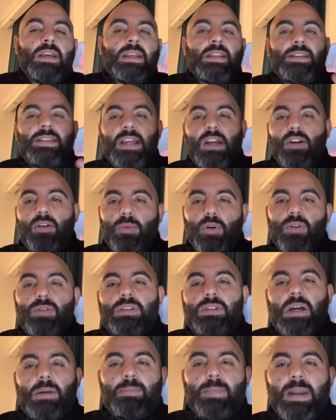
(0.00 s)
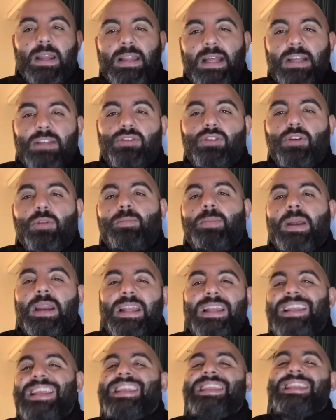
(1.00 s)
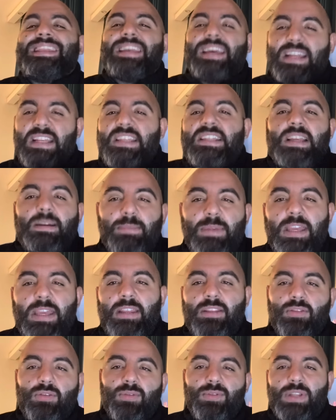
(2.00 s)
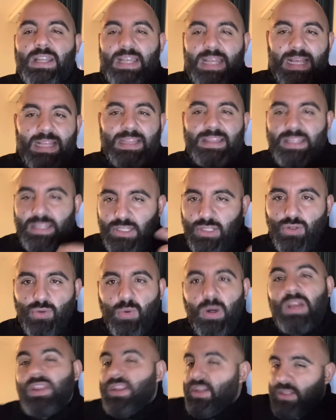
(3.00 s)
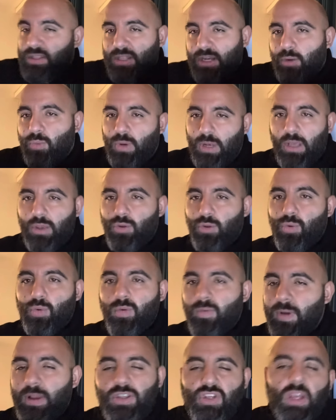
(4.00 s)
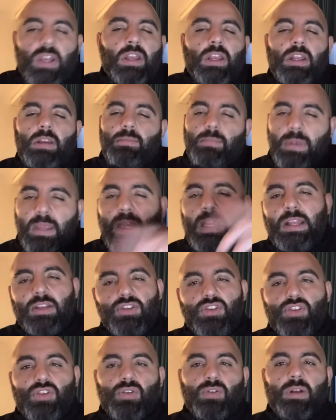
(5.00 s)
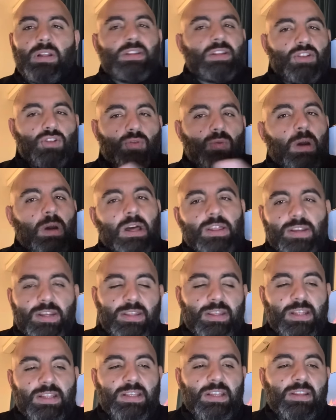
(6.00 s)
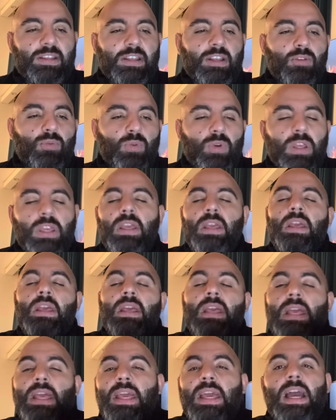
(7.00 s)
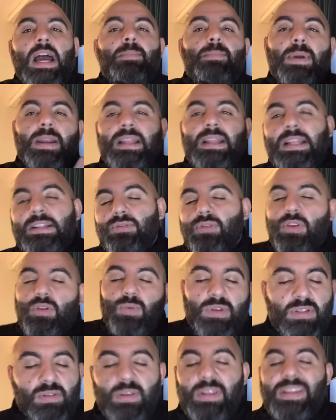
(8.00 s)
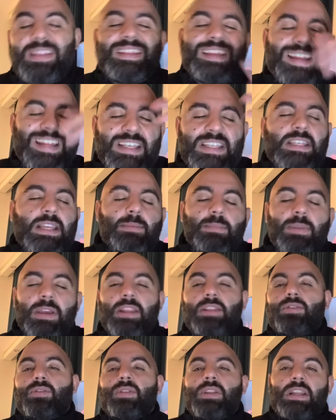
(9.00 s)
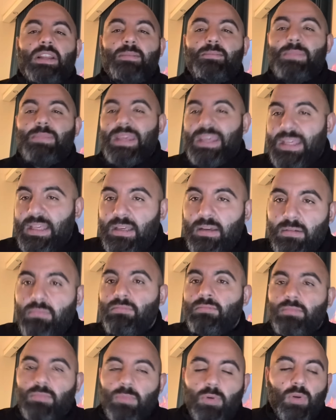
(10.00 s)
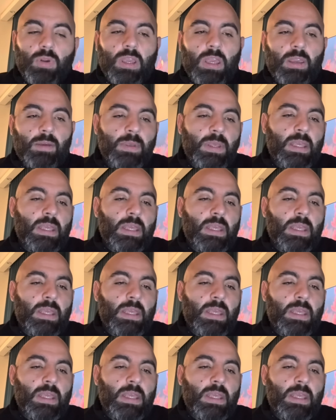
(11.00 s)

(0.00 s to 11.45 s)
Tiago Motta ha parlato per l'interessamento delle altre squadre, tra cui la Juve, c'è anche il Milan, ci sono altre squadre interessate a lui, ha parlato di questo interessamento delle big, ok?